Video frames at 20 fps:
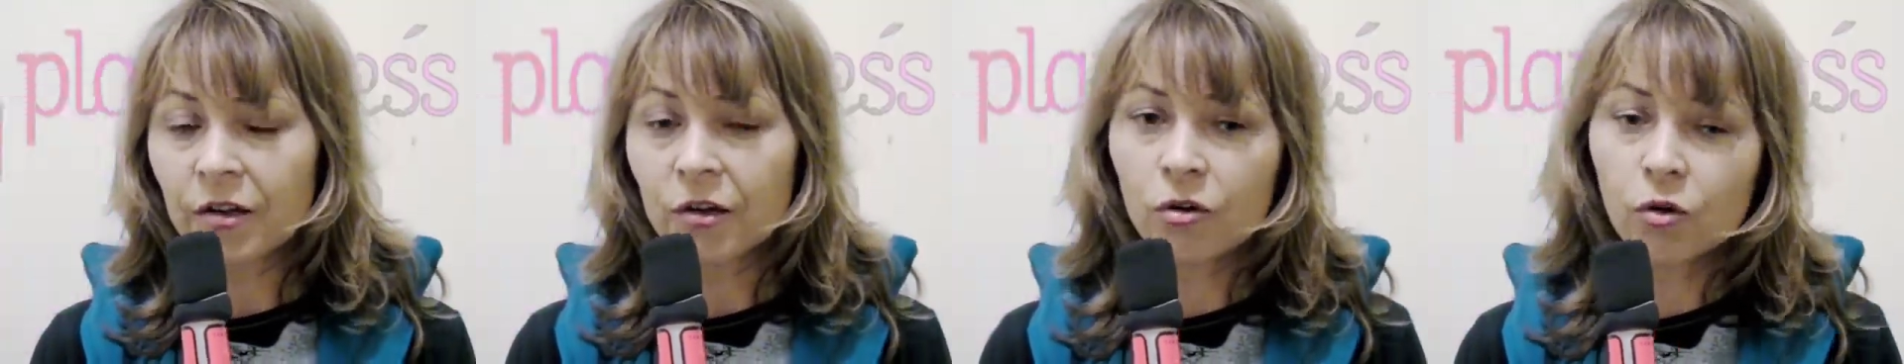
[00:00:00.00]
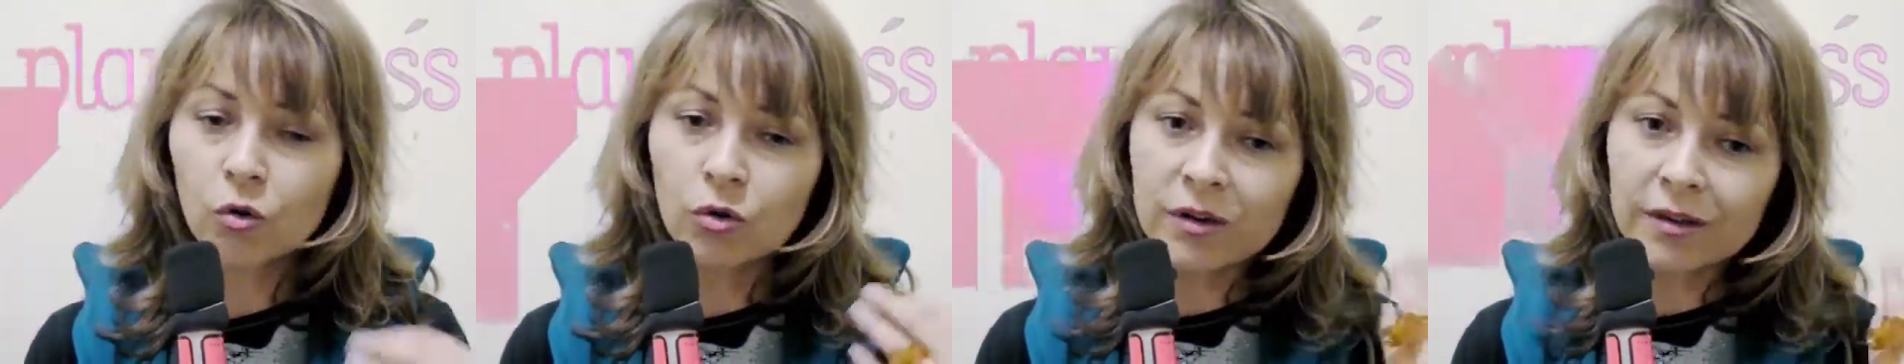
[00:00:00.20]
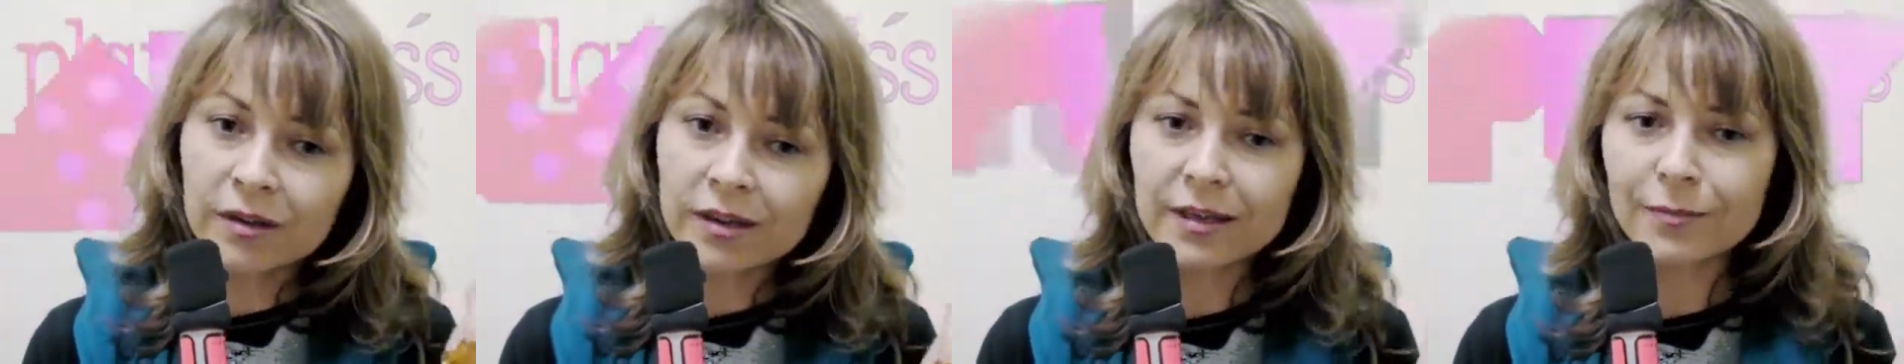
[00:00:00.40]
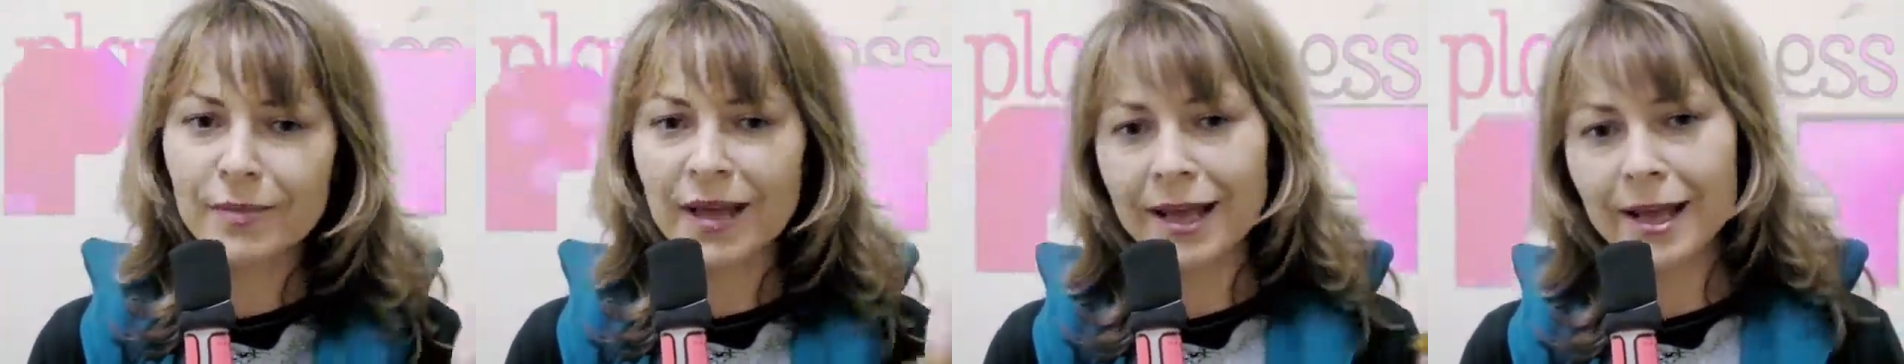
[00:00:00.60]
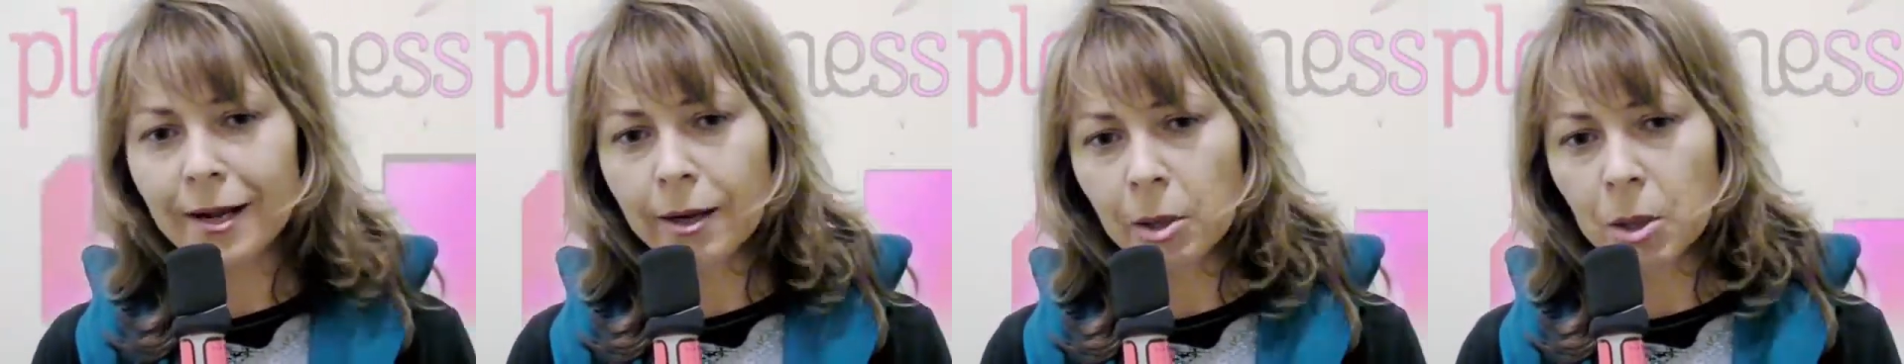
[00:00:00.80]
oder im
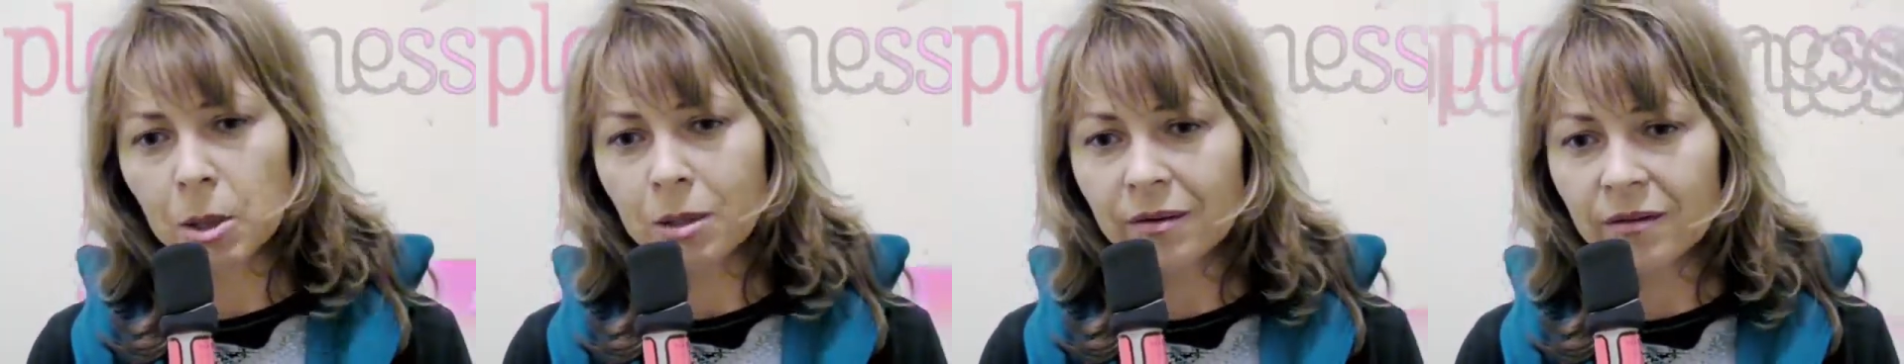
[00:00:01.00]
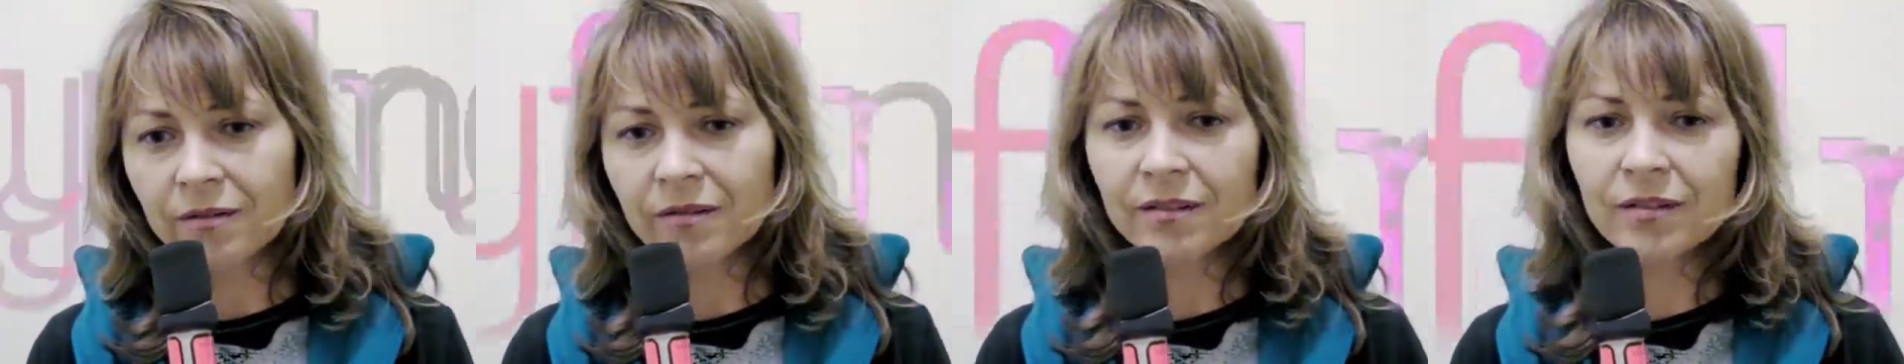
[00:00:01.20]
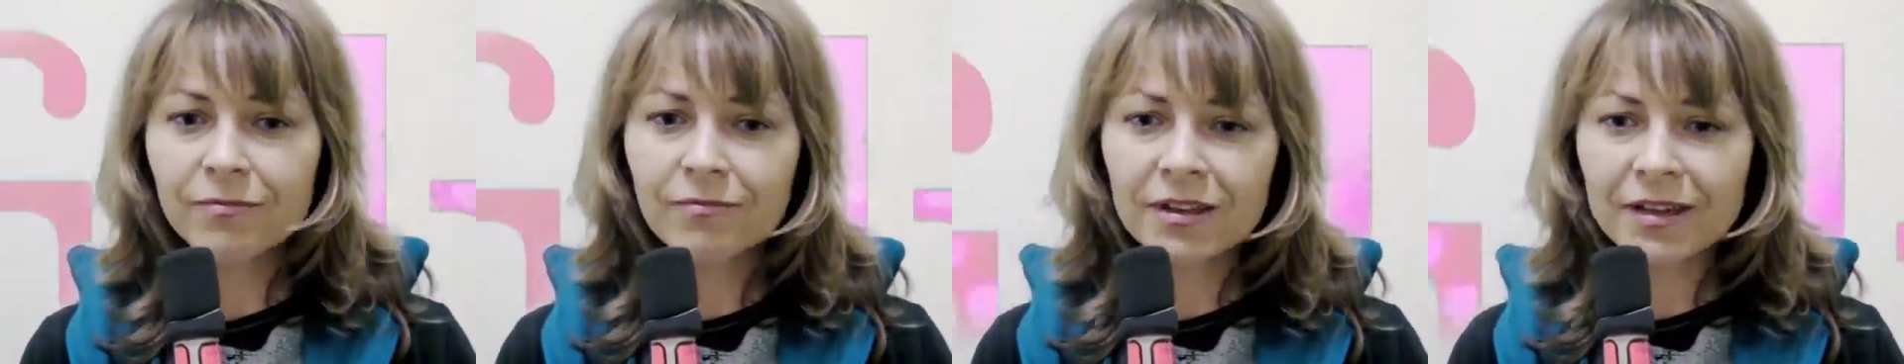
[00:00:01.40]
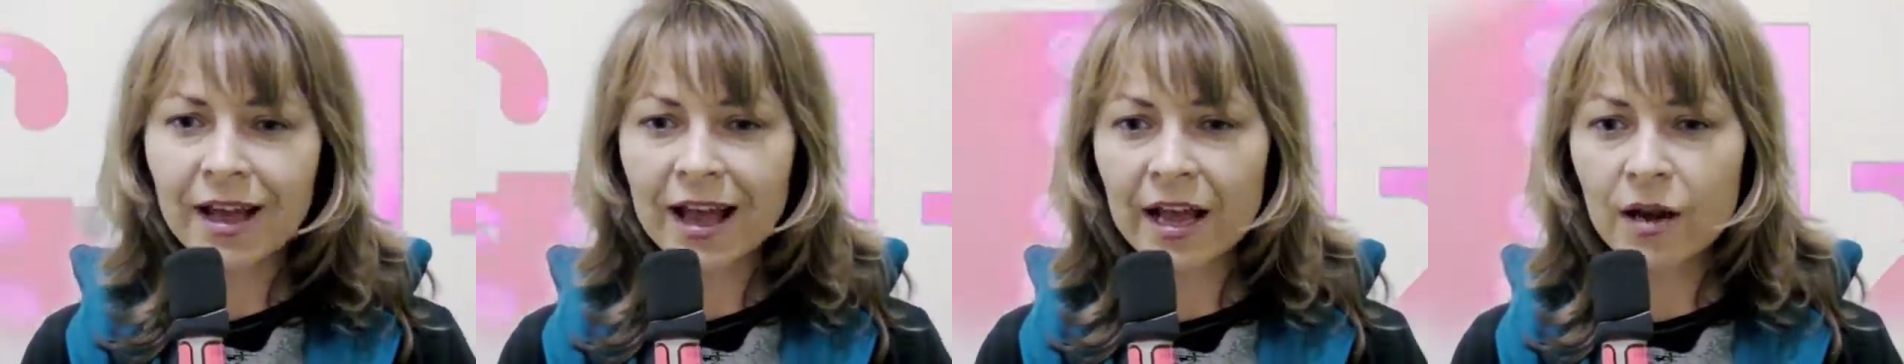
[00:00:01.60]
Englischen ist es wieder